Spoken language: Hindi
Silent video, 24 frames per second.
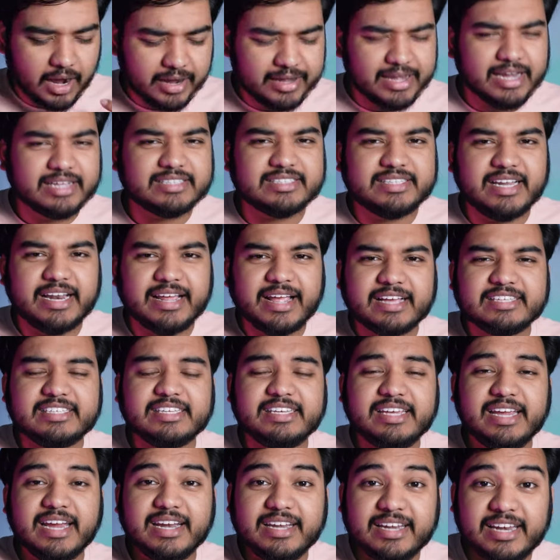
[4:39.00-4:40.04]
हाँ एक तरीके से
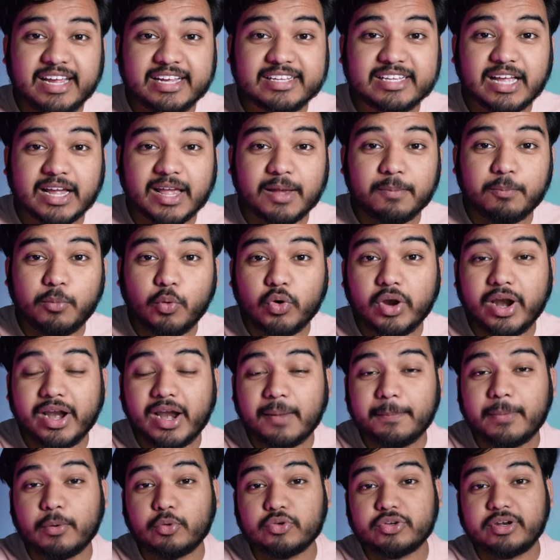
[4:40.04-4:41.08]
ये ठीक था कि भोला ने
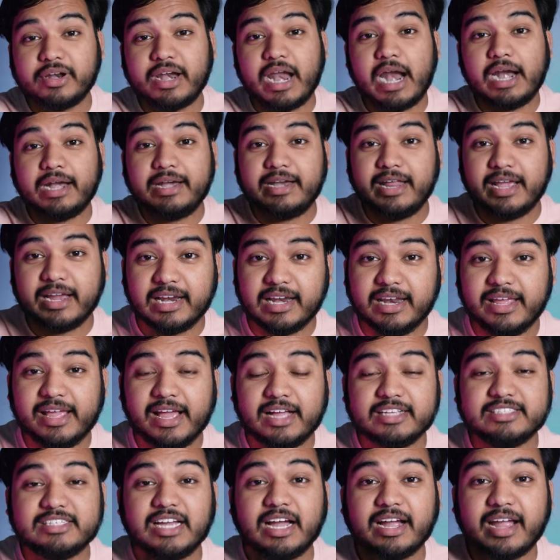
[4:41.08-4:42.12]
अपना कुछ नया टेक
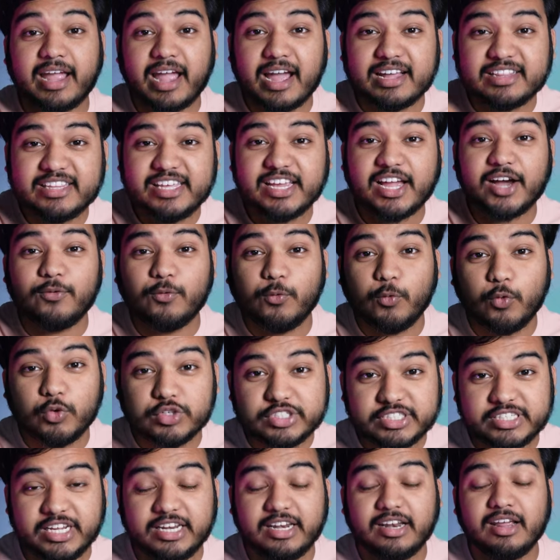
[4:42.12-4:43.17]
लिया जहाँ कैथी का वो
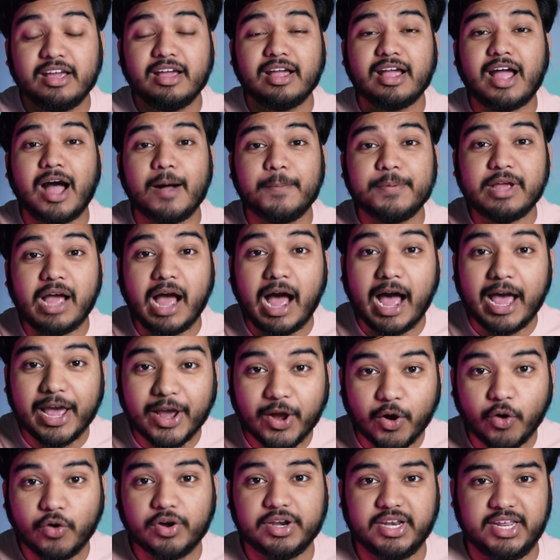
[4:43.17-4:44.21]
सीन काफी
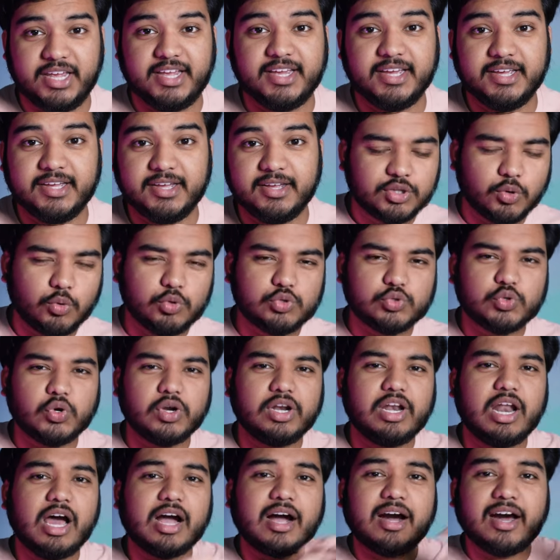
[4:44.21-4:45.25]
आइकॉनिक है तो उसको
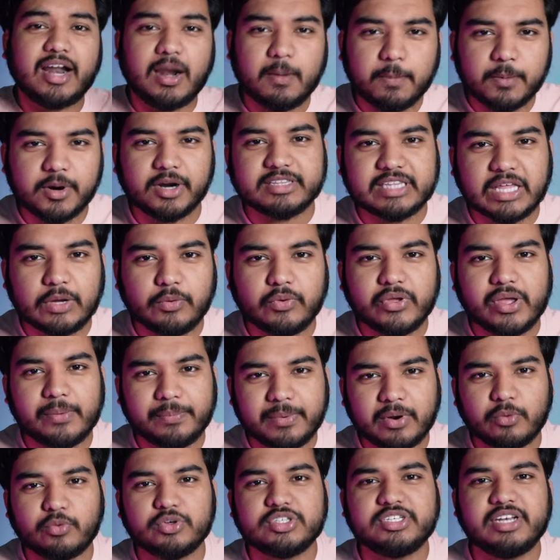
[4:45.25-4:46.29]
ना खराब करते हुए
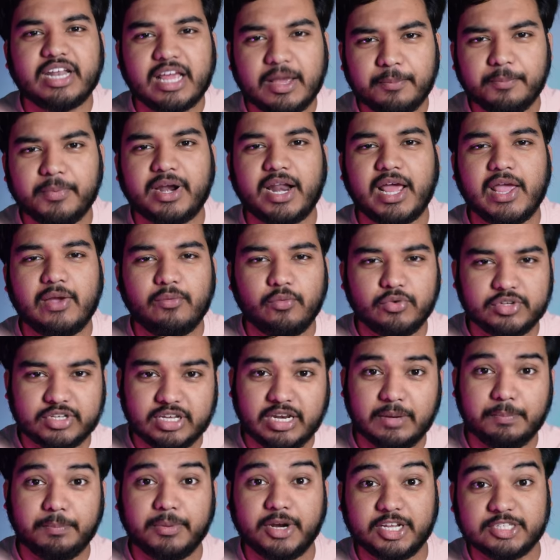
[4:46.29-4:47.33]
अपना कुछ नया बनाए उसके
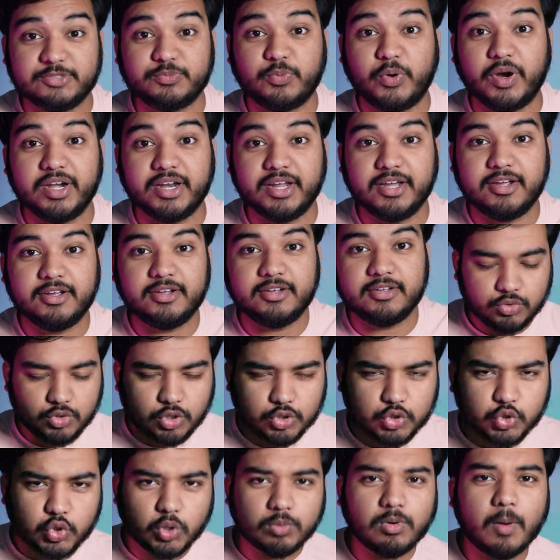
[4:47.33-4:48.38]
लिए प्लस पॉइंट है तो
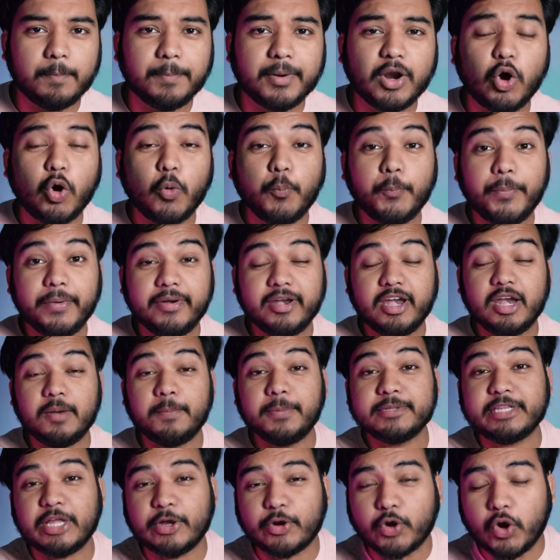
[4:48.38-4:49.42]
तुम अपना ओपिनियन
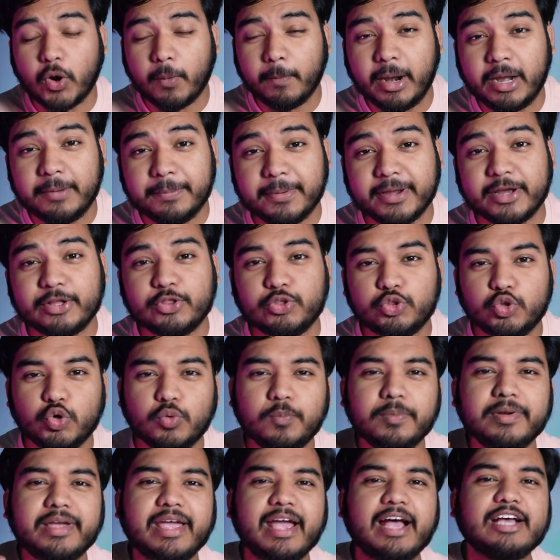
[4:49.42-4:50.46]
बताओ कमेंट पे कि
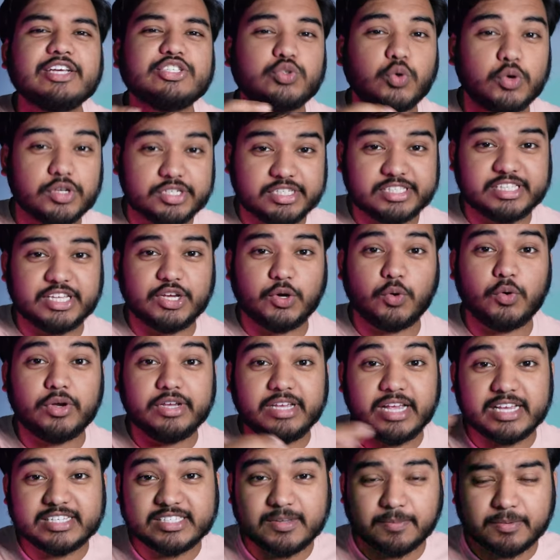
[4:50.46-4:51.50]
तुम क्या सोचते हो
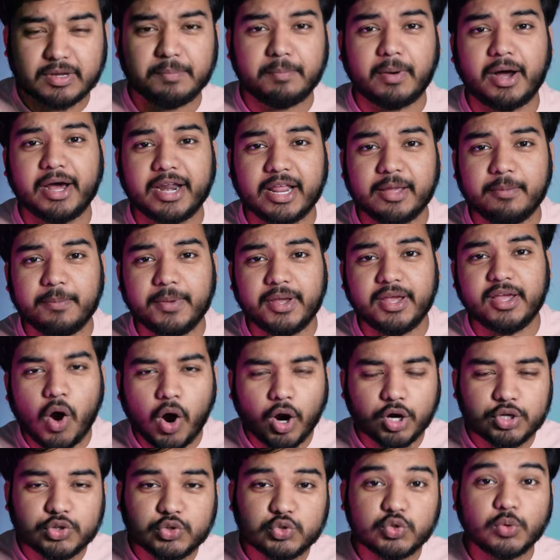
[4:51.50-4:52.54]
ये सब के बारे में
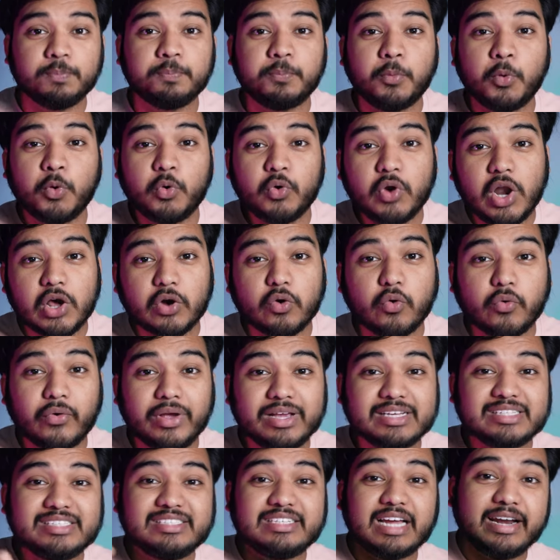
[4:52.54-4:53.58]
और तुम भोला को
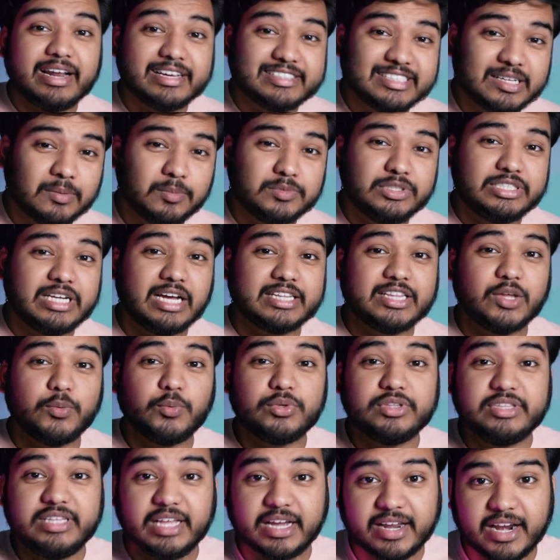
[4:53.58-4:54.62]
किस डायरेक्शन में जाते हुए
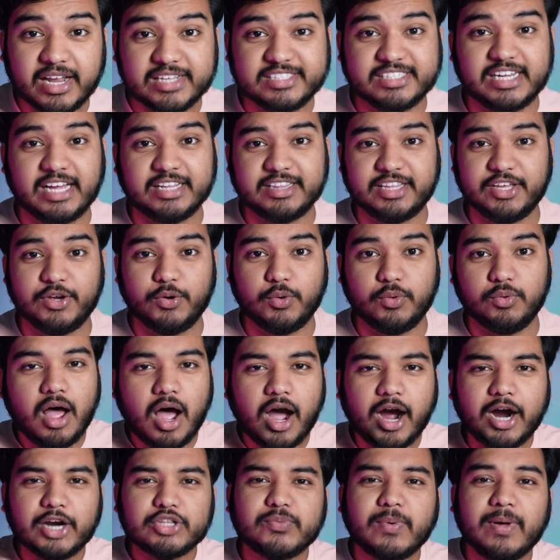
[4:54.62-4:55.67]
देखना चाहते हो
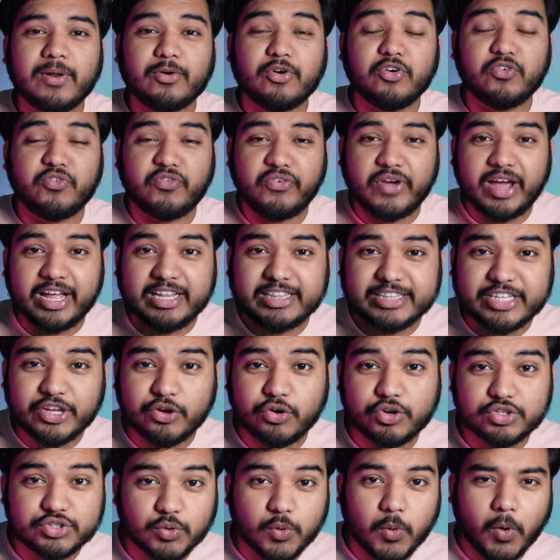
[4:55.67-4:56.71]
अगर तुम्हारे कोई फैन
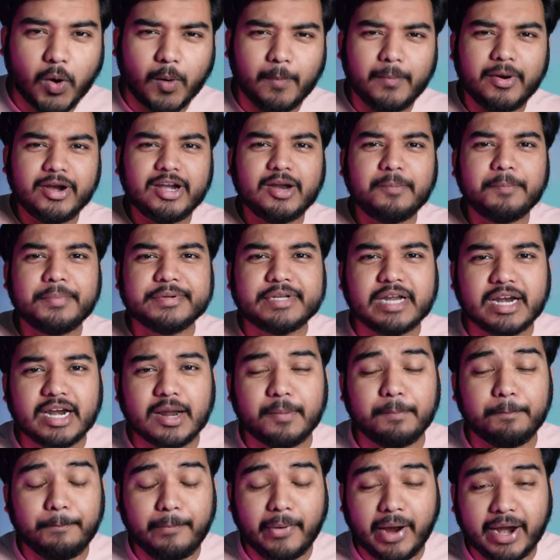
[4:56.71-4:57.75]
थियोरी हो कॉमेंट में बताना
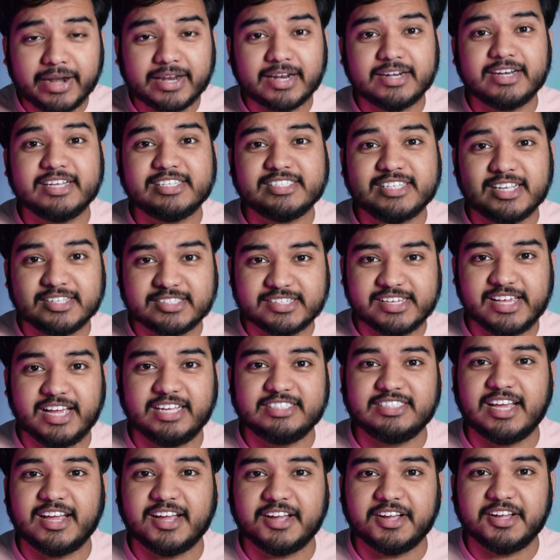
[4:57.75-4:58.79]
बैठ के डिस्कस किया
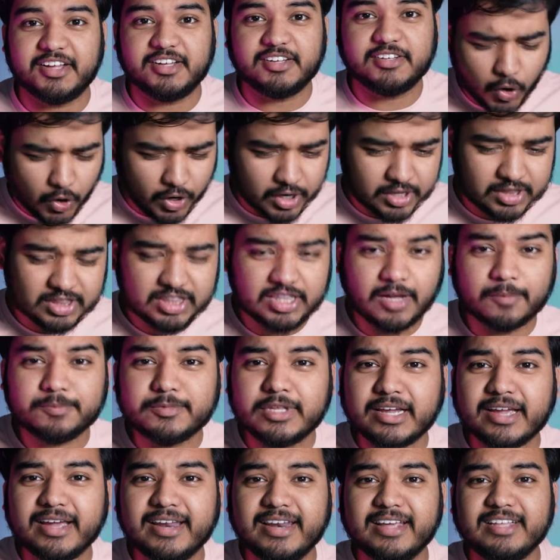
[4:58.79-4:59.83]
जाएगा और तब
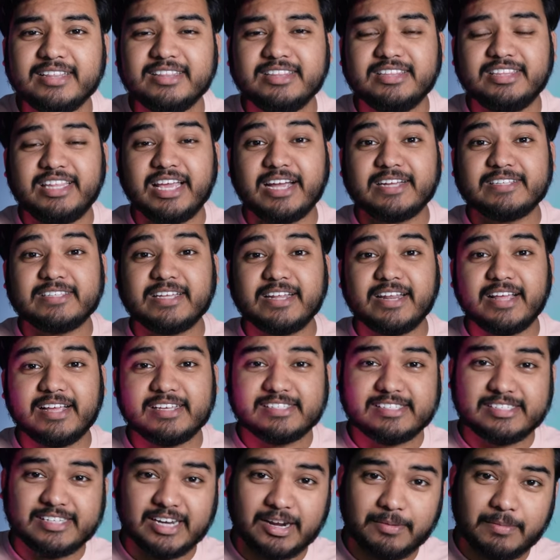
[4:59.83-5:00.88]
तक के लिए देखते रहिए
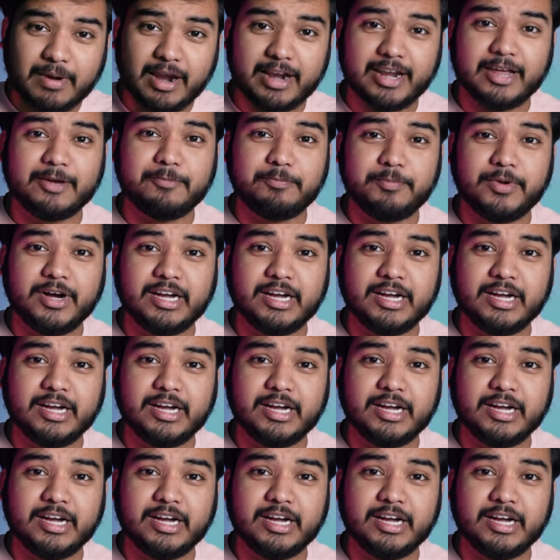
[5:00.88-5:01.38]
सिनेमैटिक